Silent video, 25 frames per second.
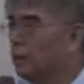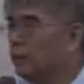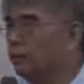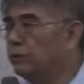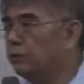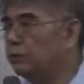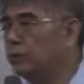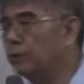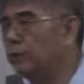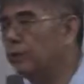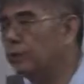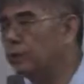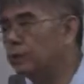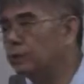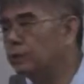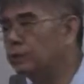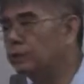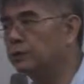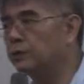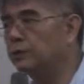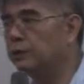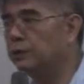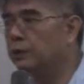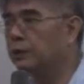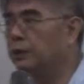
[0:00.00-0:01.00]
余项与残余项
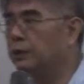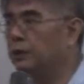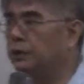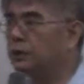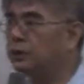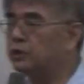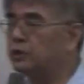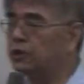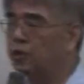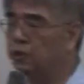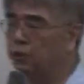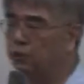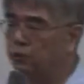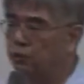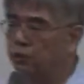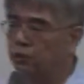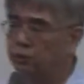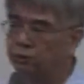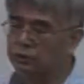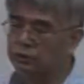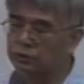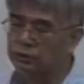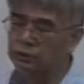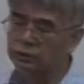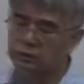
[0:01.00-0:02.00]
之间的前
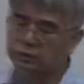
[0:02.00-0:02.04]
后